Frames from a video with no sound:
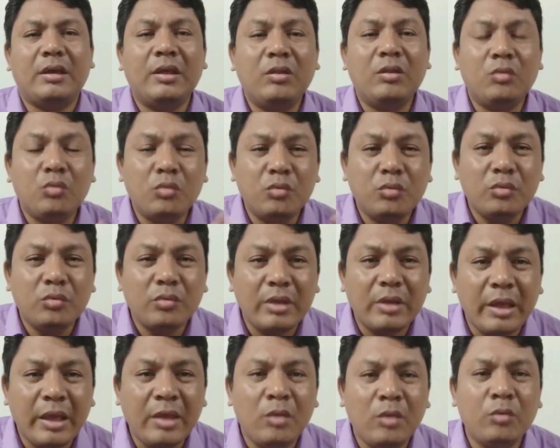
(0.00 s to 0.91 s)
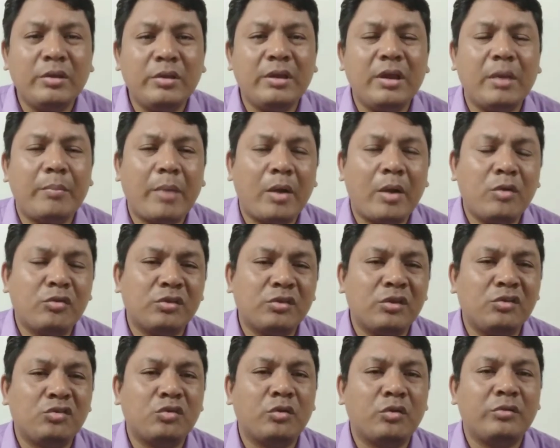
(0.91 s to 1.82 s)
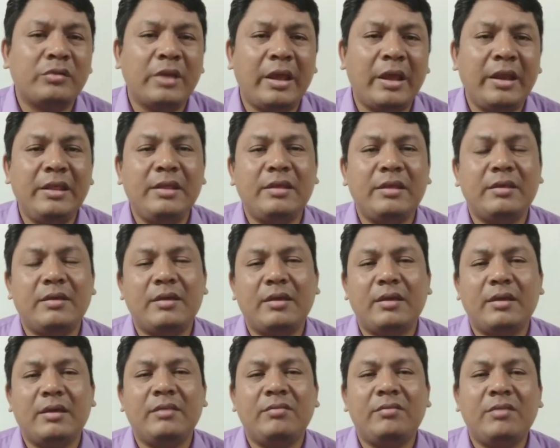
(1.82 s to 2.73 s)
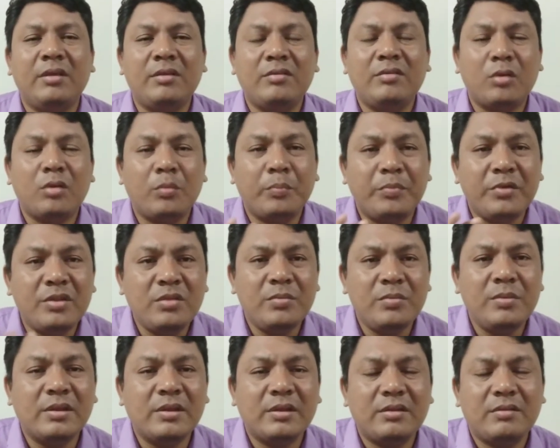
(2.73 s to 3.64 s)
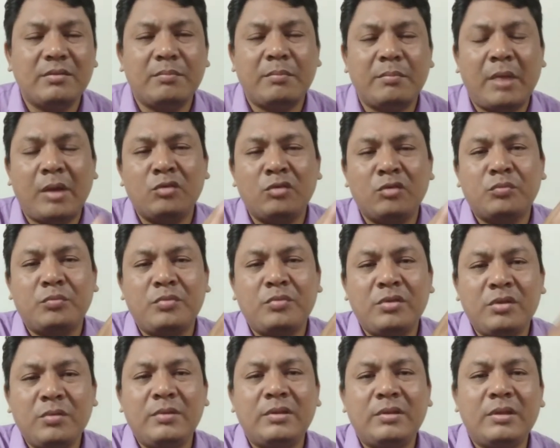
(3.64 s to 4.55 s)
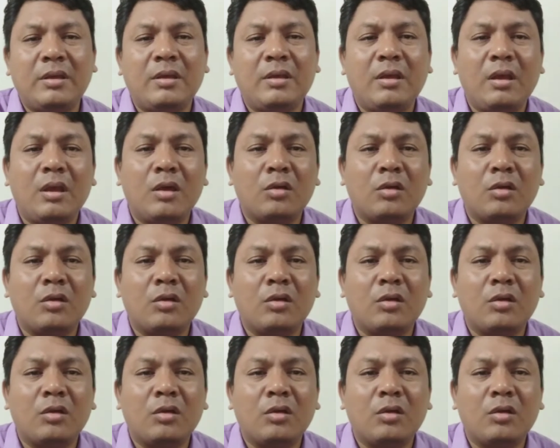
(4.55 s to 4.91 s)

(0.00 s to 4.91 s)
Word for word: কিন্তু এই অধিকার মানুষকে ঈশ্বর দেয়নি যে যেন পৃথিবী মানুষ পৃথিবীতে